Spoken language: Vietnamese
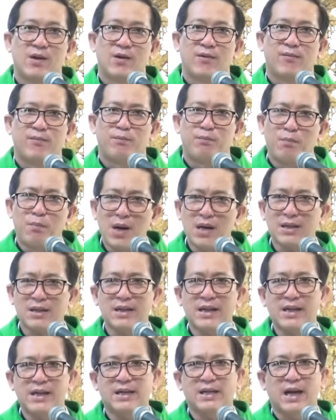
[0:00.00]
mất
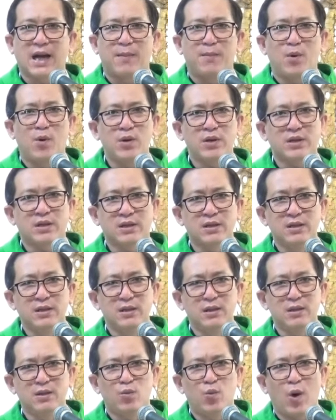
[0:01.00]
đi cả mối
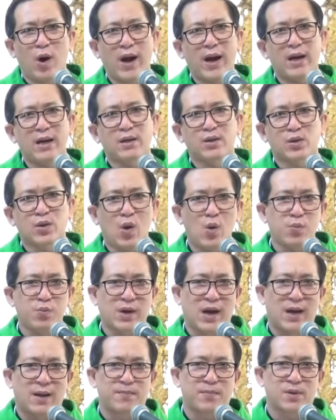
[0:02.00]
tương quan tốt
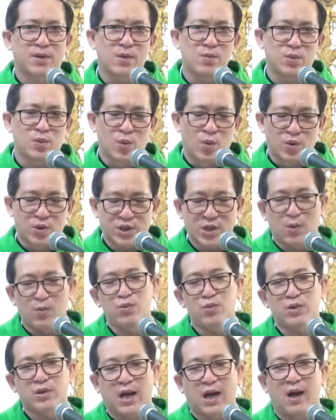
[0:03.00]
đẹp trong cuộc
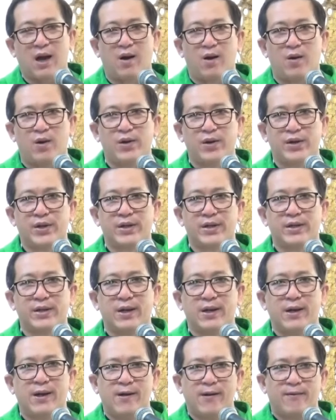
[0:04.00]
sống xã hội
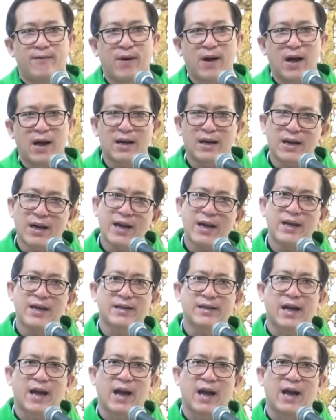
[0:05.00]
và ngay
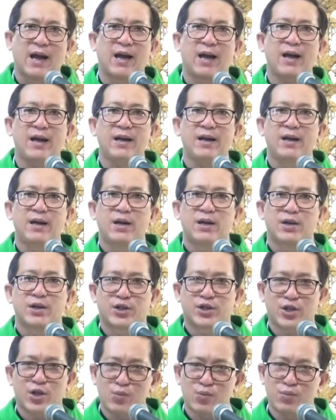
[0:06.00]
cả
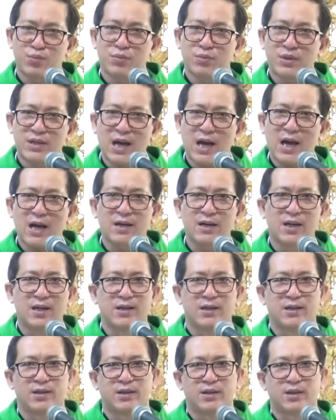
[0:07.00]
trong gia
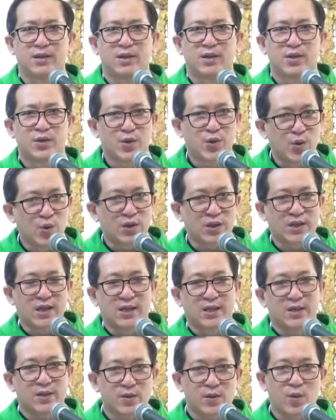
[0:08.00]
đình ruột
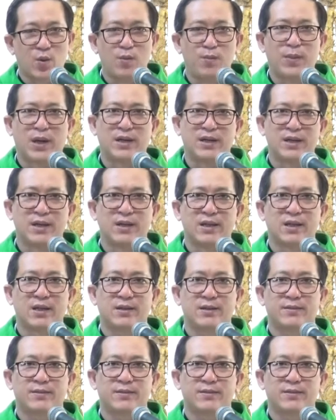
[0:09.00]
thịt của mình nữa.